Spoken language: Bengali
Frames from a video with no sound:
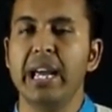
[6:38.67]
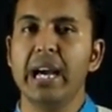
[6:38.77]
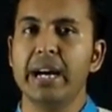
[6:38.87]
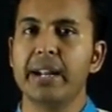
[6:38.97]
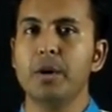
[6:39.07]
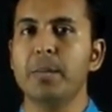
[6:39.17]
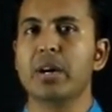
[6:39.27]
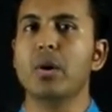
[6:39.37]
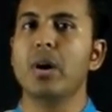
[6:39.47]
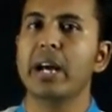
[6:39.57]
এআরআর বা
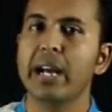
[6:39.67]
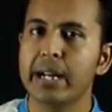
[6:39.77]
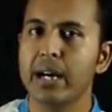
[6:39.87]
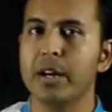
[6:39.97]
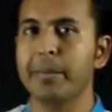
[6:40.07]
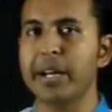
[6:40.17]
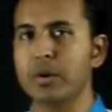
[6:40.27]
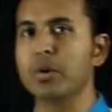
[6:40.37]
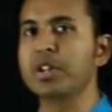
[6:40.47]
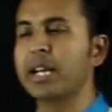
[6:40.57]
গড় আয়ের হার বের
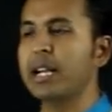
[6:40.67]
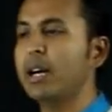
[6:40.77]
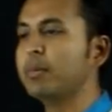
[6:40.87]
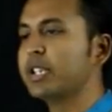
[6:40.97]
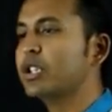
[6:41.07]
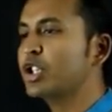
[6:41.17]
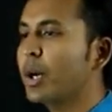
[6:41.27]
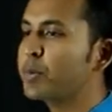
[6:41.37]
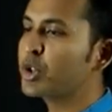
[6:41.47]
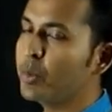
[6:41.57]
করতে গেলে আমাদের
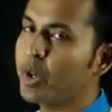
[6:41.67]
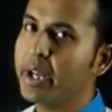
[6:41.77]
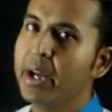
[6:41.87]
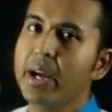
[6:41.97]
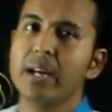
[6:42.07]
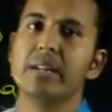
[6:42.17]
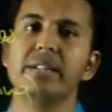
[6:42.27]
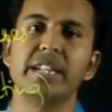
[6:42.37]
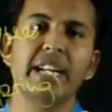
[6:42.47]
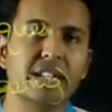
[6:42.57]
সব সময়
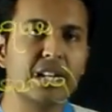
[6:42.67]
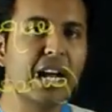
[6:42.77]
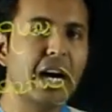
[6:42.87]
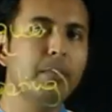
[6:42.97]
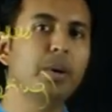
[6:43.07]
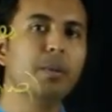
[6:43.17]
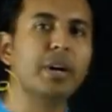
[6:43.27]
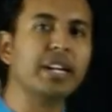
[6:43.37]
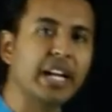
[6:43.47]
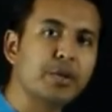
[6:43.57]
নেট লাভ
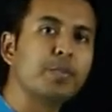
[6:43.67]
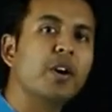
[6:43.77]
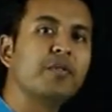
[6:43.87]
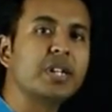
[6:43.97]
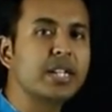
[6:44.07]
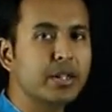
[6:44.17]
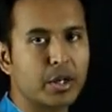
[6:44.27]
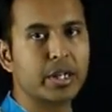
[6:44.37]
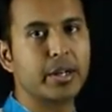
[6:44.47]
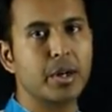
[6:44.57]
বা নেট প্রফিটটা
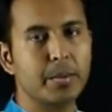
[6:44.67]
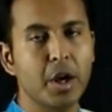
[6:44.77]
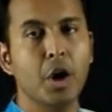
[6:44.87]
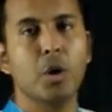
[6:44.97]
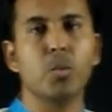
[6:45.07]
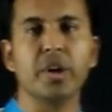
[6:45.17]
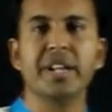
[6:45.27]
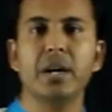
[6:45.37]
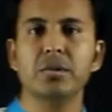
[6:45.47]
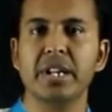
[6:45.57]
দরকার হবে
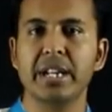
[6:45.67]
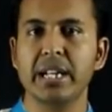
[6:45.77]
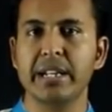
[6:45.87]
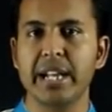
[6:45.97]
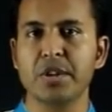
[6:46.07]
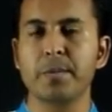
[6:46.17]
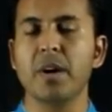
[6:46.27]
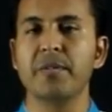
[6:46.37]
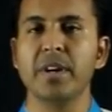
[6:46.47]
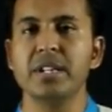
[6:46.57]
উইদাউট এনি নেট
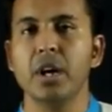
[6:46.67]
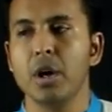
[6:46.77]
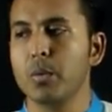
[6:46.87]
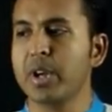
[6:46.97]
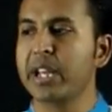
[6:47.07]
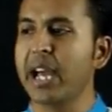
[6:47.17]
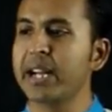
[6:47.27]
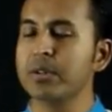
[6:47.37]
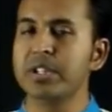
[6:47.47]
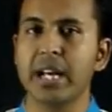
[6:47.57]
প্রফিট উই
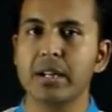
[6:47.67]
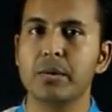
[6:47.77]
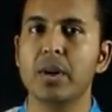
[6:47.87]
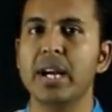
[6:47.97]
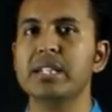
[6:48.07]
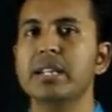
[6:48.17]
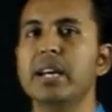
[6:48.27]
ক্যানট ক্যালকুলেট